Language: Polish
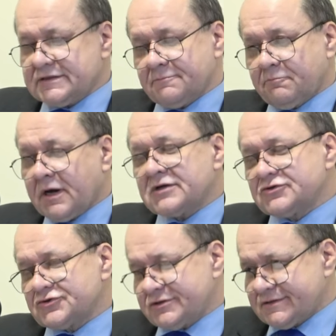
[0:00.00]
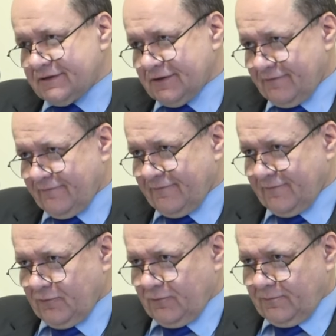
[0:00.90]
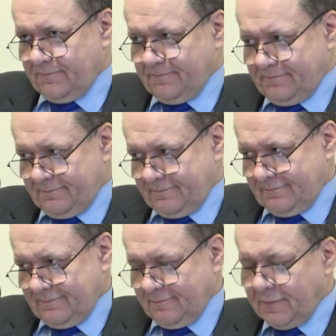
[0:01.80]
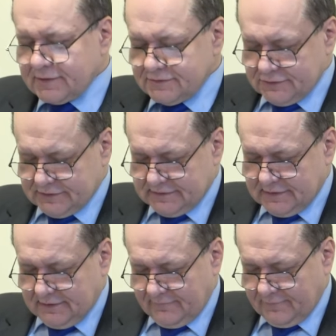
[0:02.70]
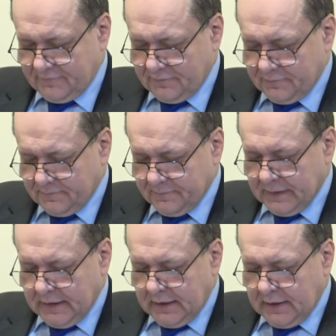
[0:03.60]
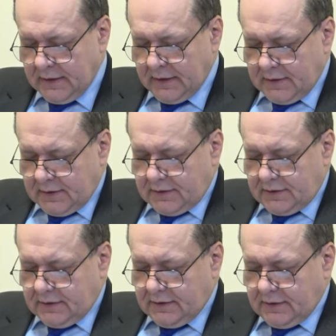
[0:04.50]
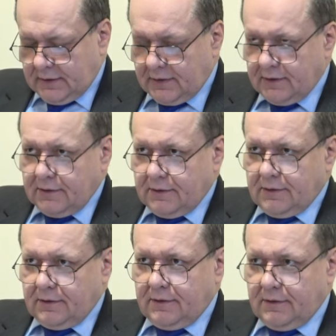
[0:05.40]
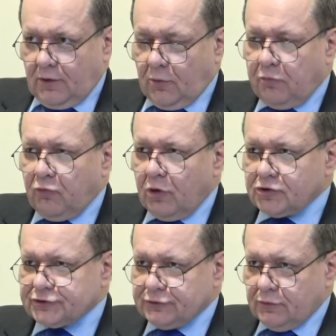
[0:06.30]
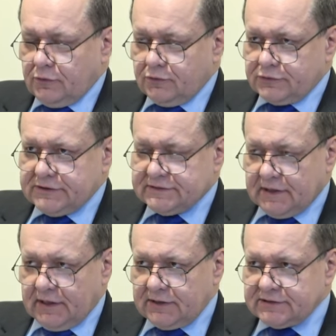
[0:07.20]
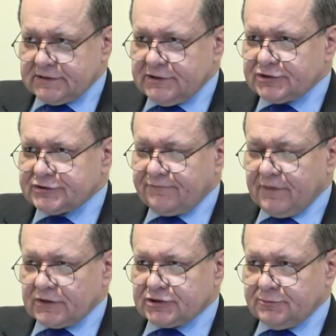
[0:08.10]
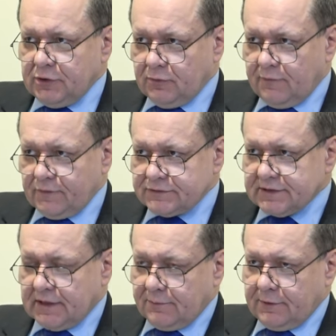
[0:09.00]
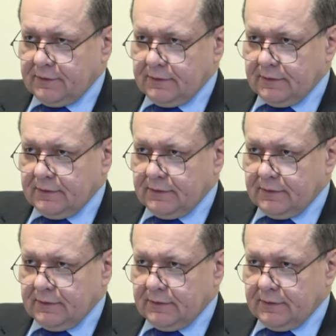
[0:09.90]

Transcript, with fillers: bardzo się zdenerwował. Bardzo się zdenerwował. I obłożył lud izraelski jeszcze większymi obowiązkami.